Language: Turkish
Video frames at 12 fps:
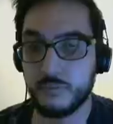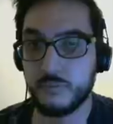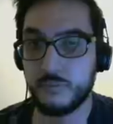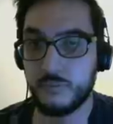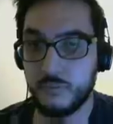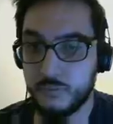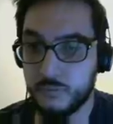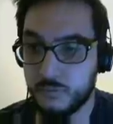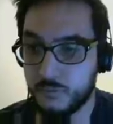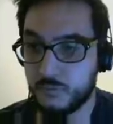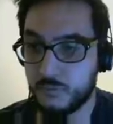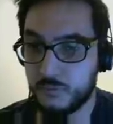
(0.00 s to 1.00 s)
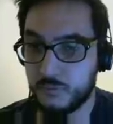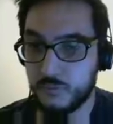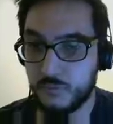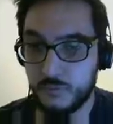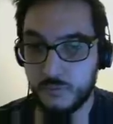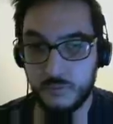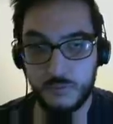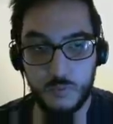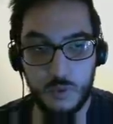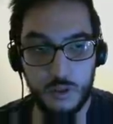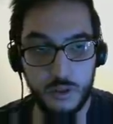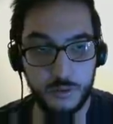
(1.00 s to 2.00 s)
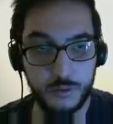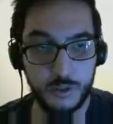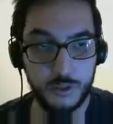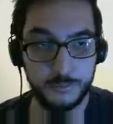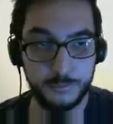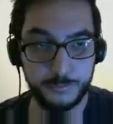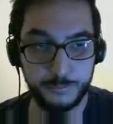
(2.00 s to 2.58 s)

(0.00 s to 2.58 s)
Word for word: olman gerekiyor kuleden. Haydi bakalım.